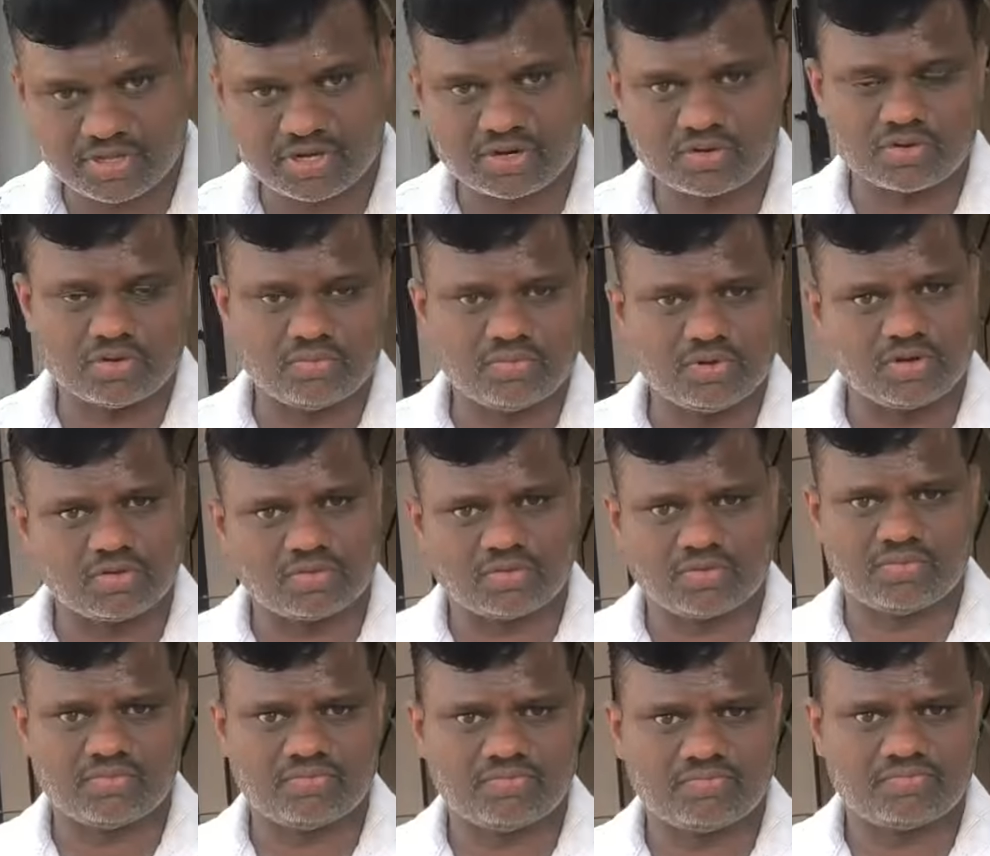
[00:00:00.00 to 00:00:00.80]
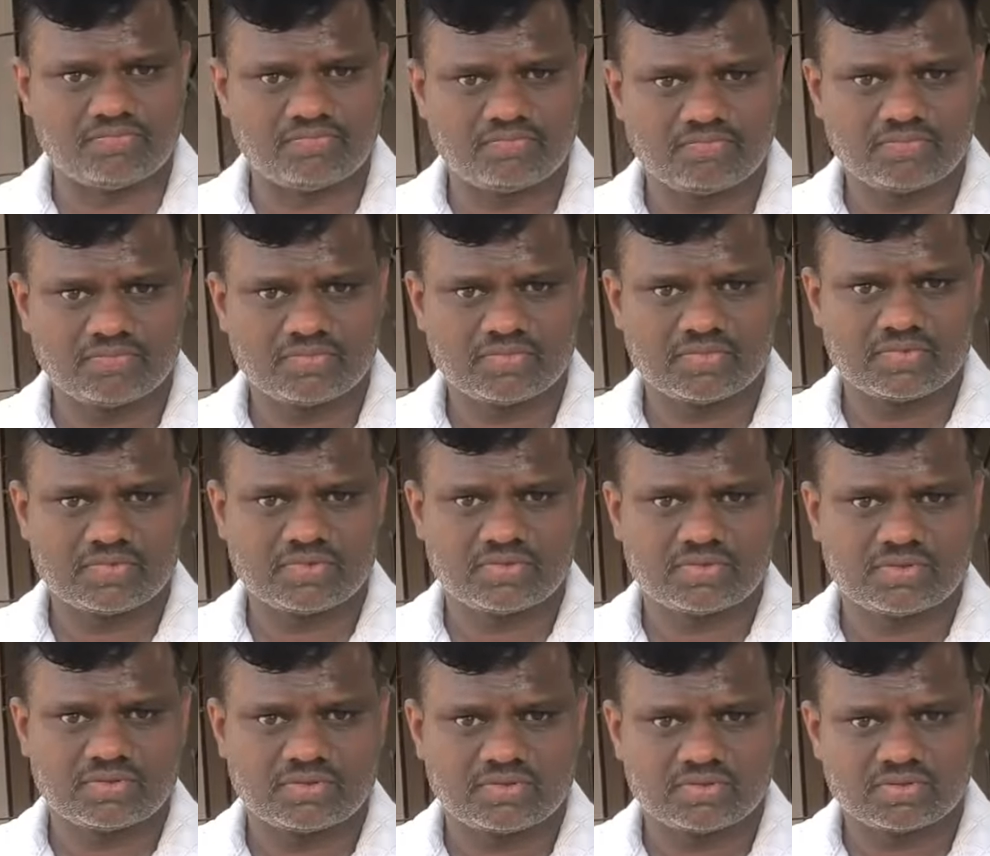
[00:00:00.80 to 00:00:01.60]
बिल्कुल बिल्कुल यानी
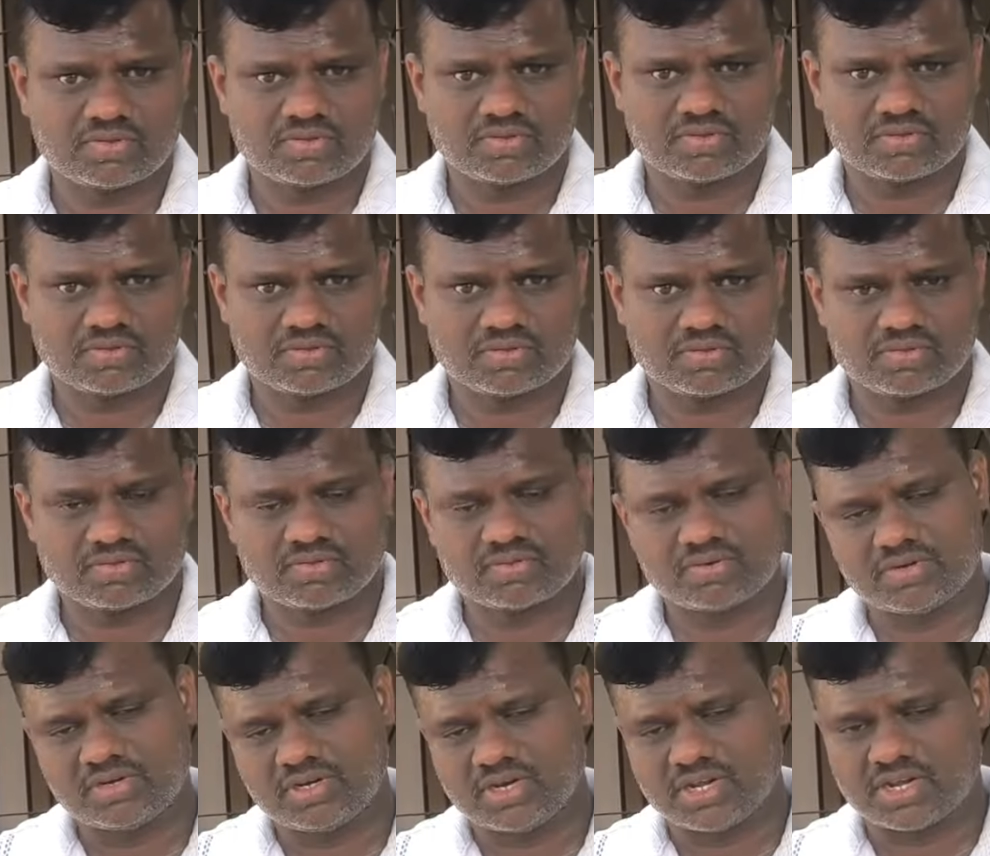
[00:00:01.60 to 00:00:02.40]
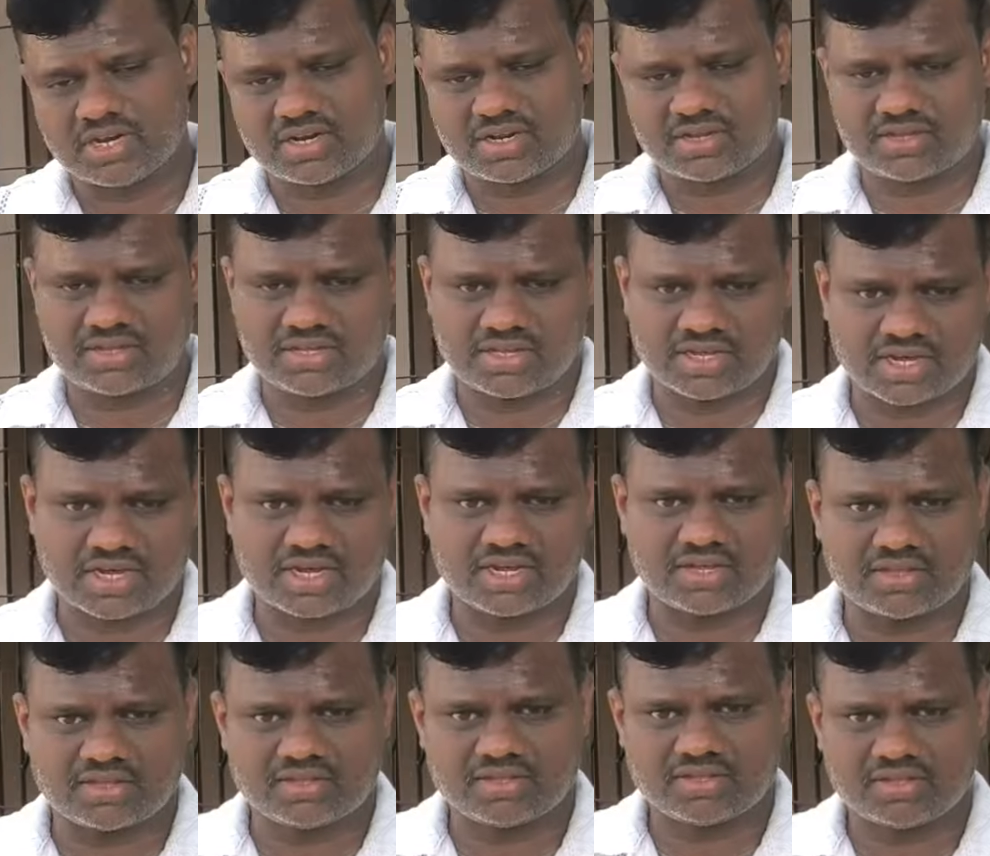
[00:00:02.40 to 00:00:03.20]
इंडोनेशिया से दिल्ली
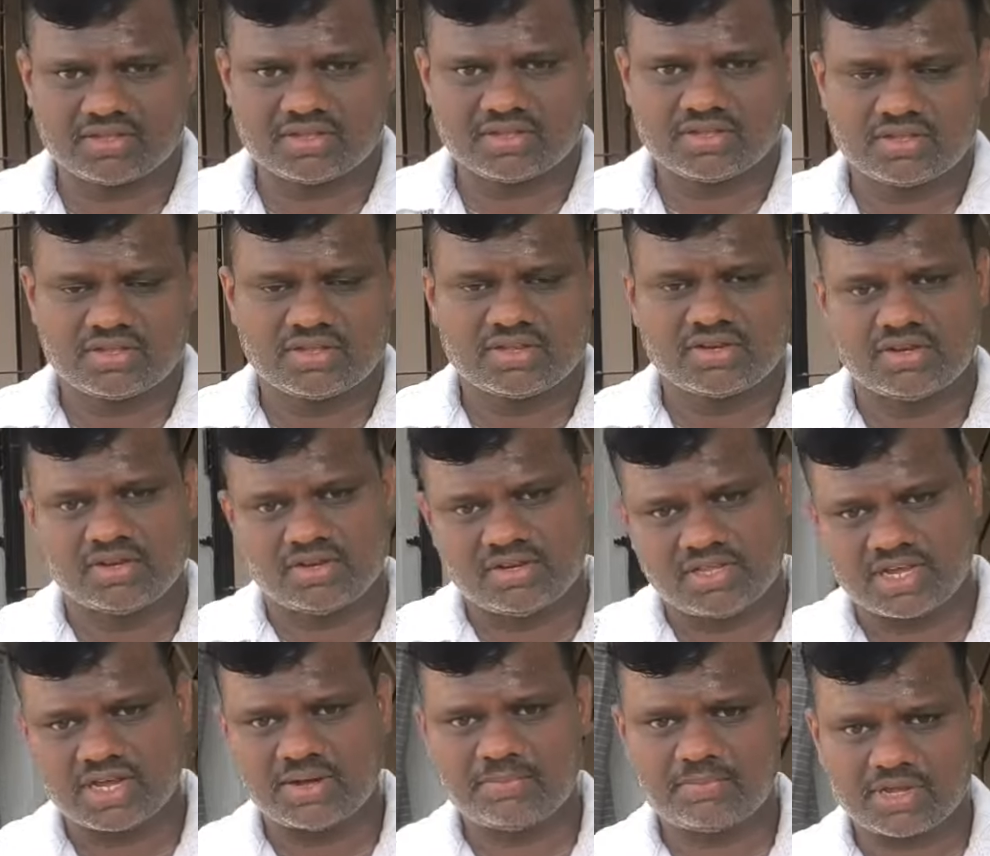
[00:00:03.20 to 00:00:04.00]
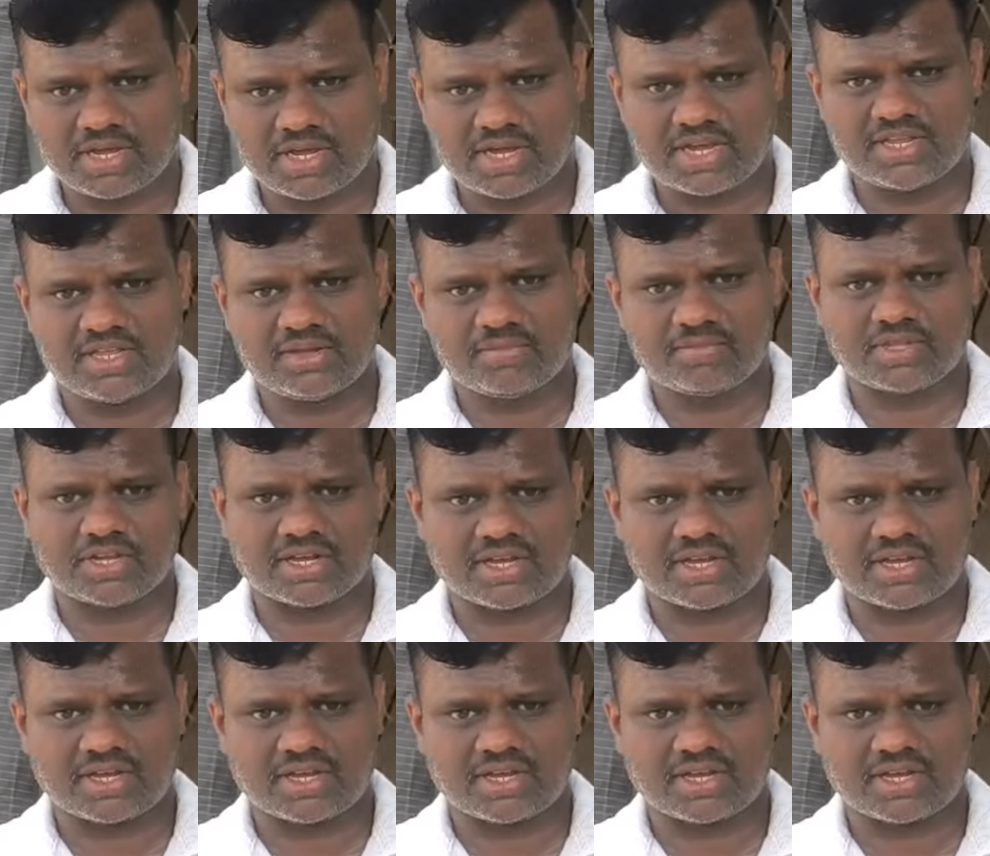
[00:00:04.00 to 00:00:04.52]
आया हूँ डायरेक्ट जब